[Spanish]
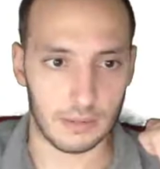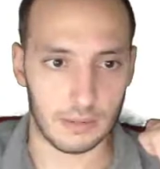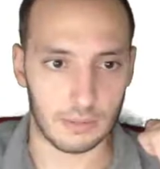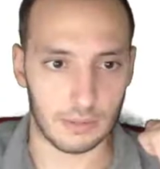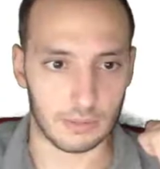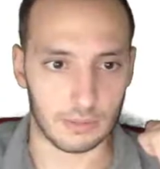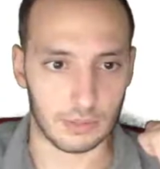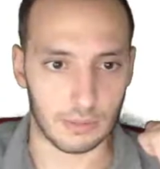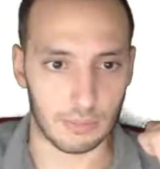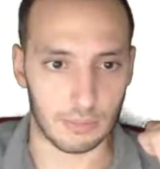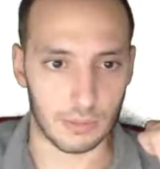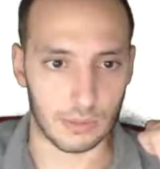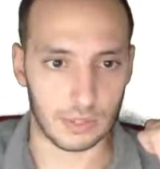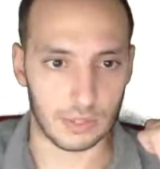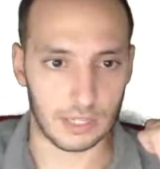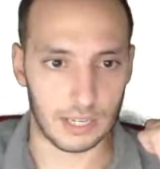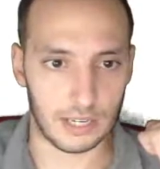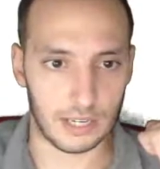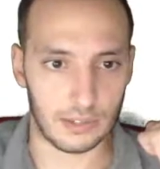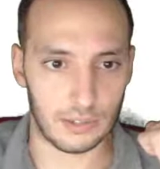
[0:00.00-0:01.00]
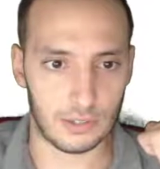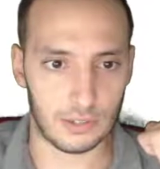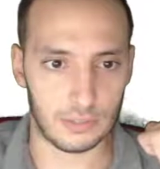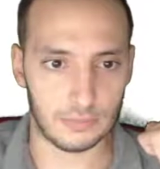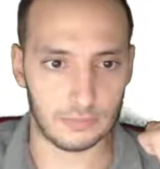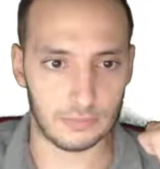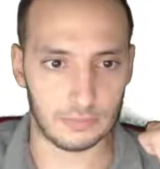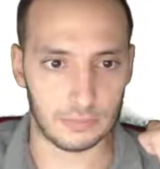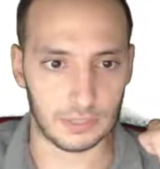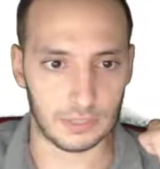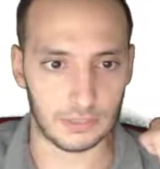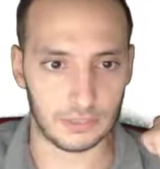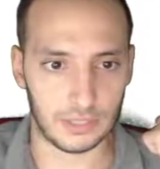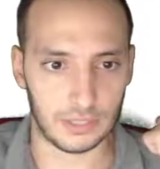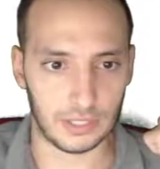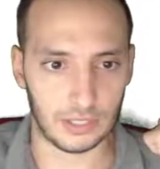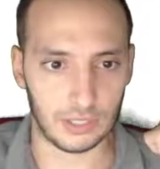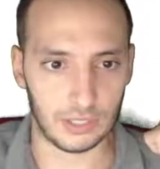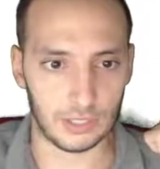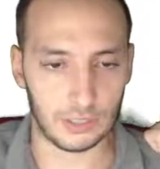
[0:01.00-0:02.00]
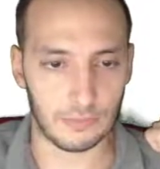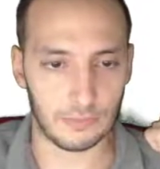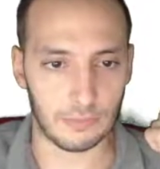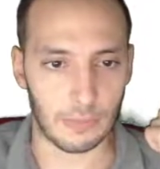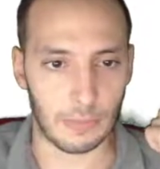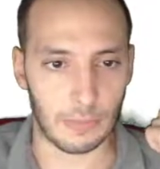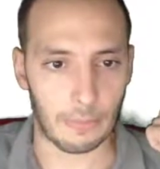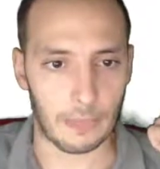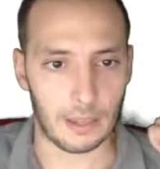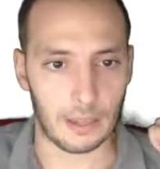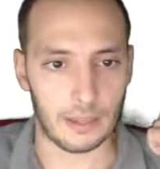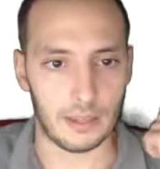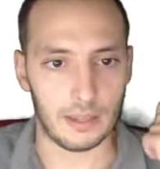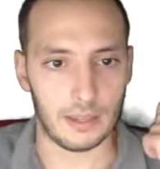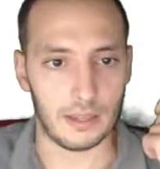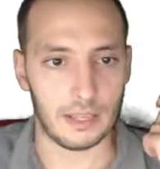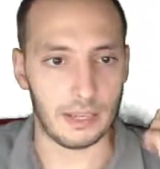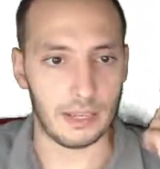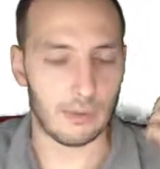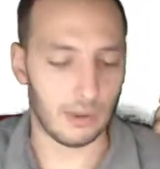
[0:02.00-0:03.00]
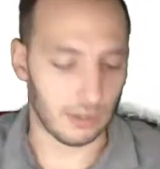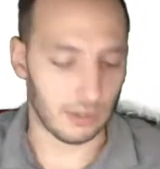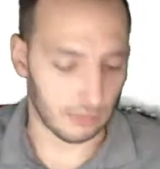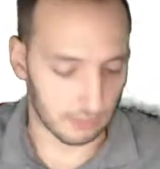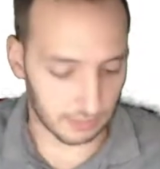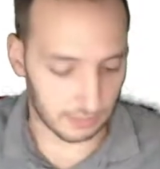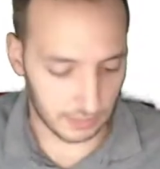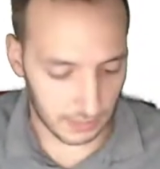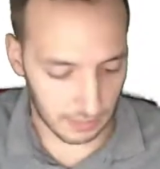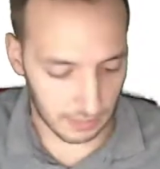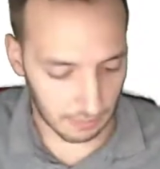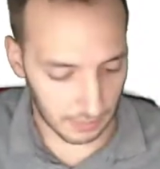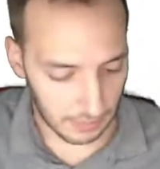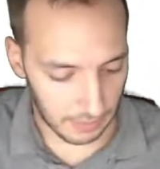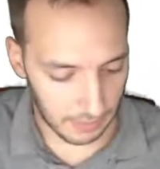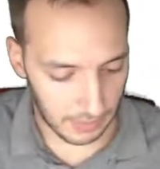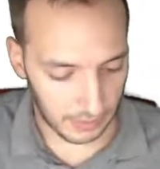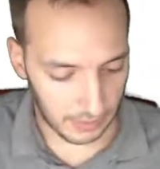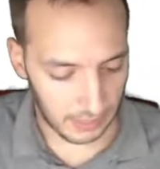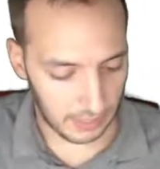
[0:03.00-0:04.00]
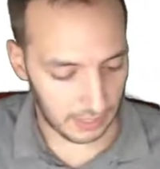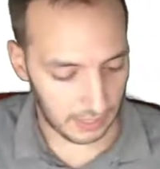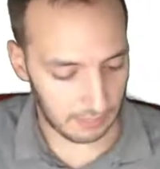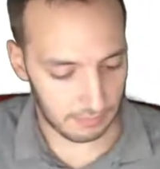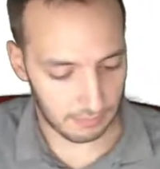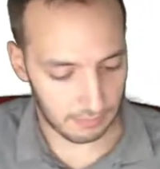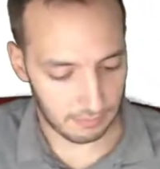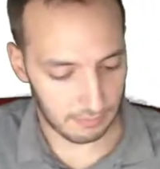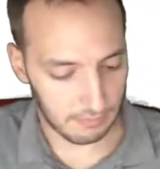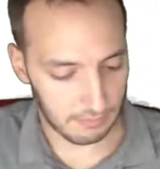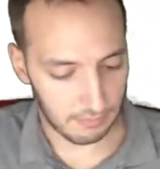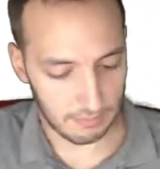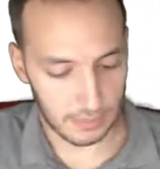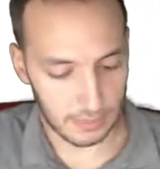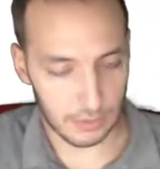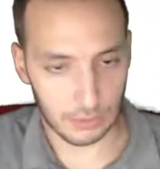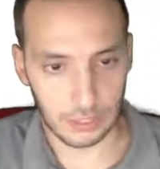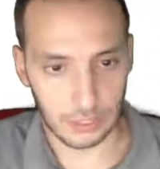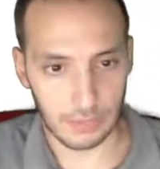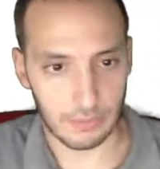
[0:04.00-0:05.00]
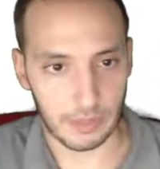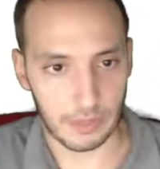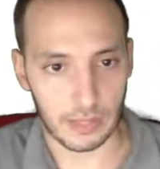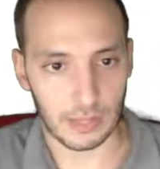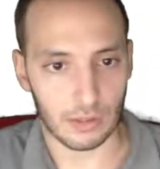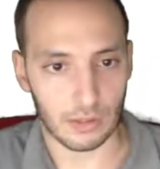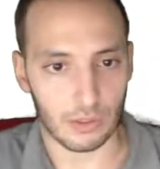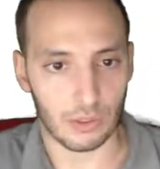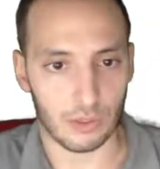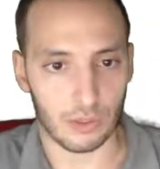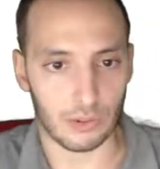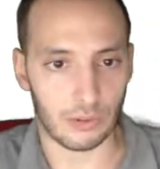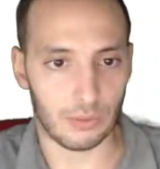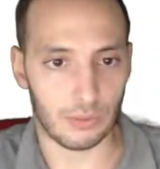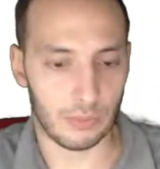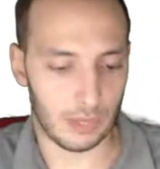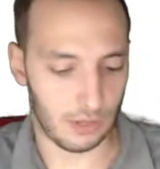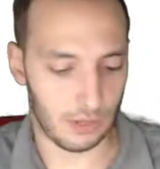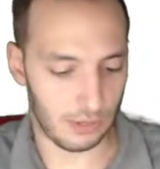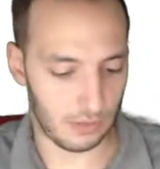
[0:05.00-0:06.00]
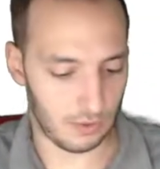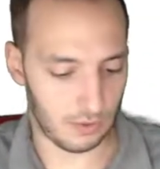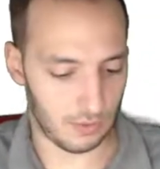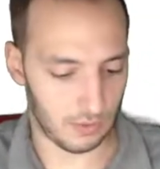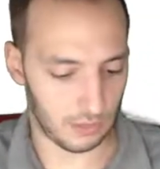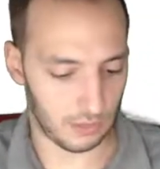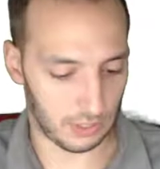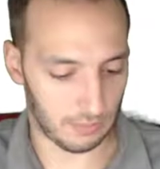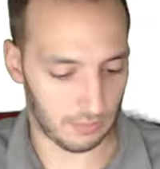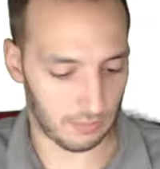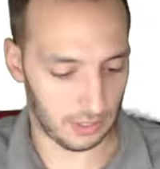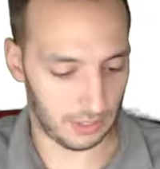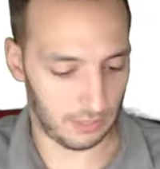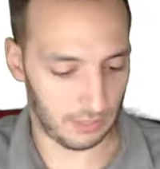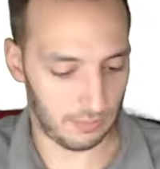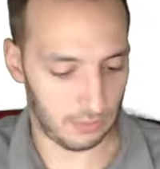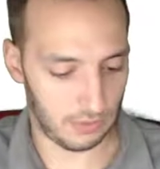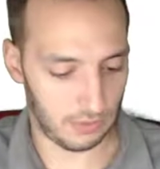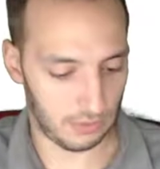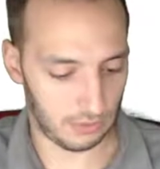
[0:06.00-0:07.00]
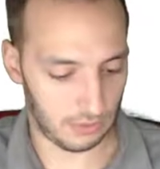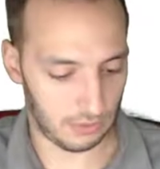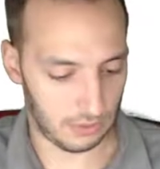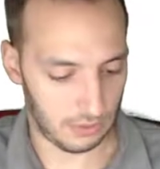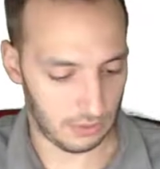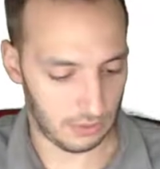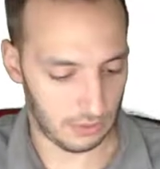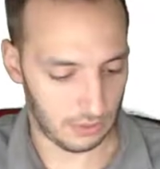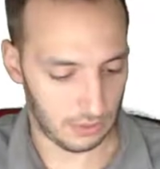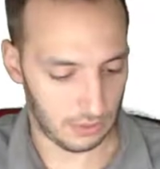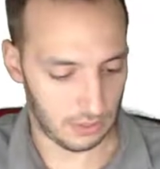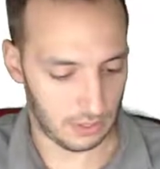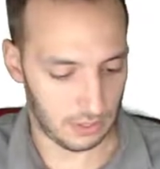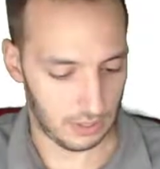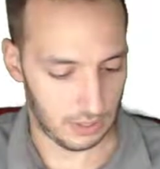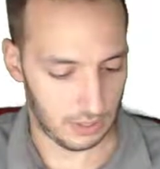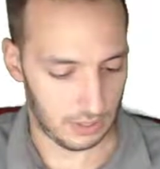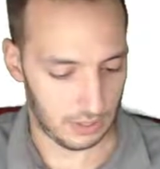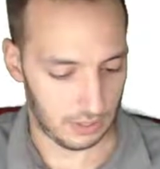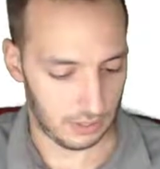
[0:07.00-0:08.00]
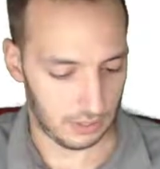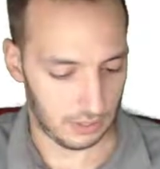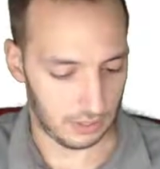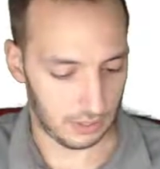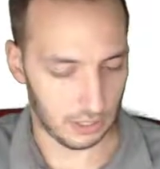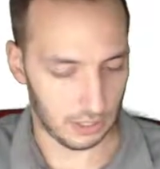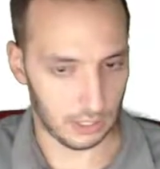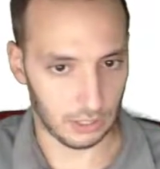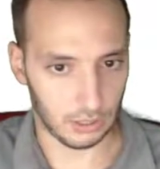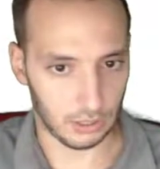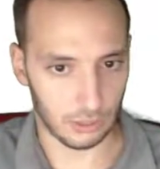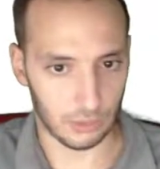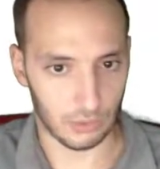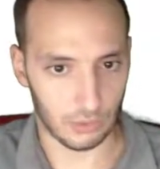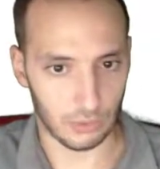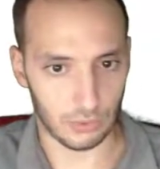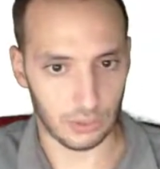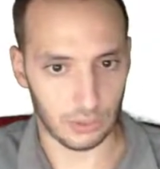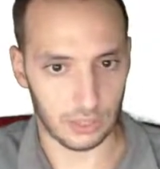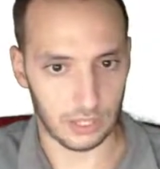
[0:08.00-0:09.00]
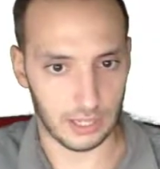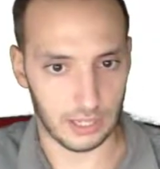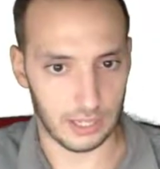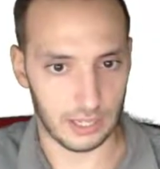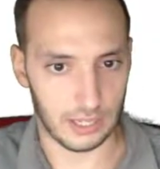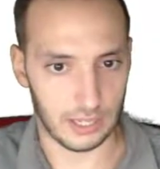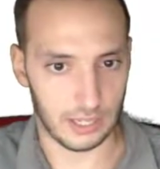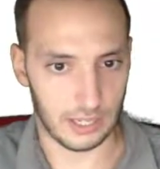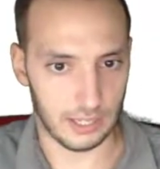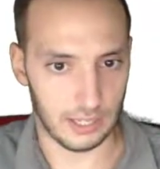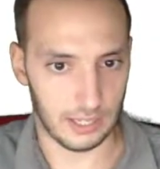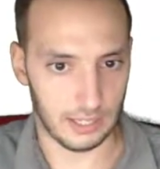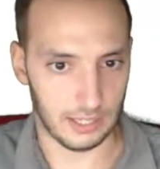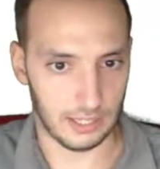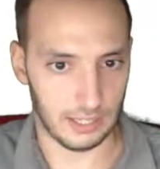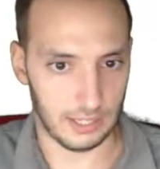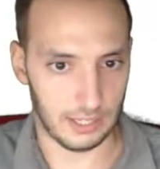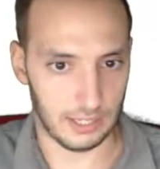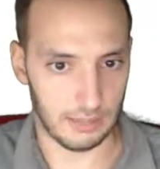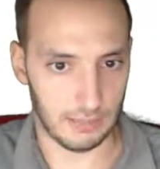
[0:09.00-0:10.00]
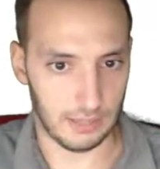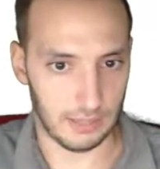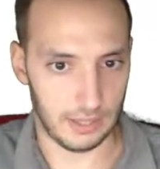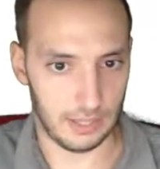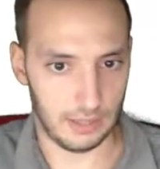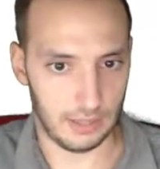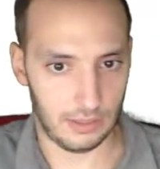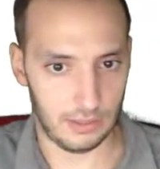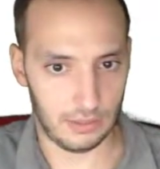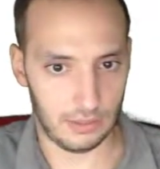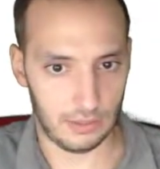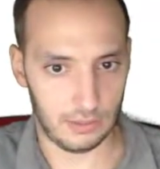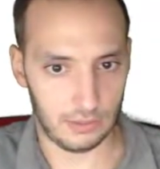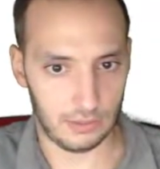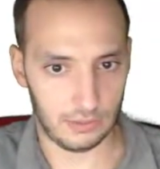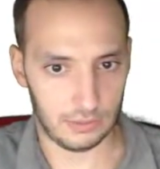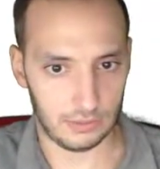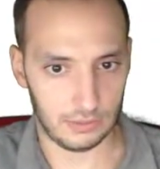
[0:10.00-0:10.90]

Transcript: vamos a importarlo, perfecto. Y bueno, simplemente vamos a pedir los dos números, como siempre hacemos. Introduce el dividendo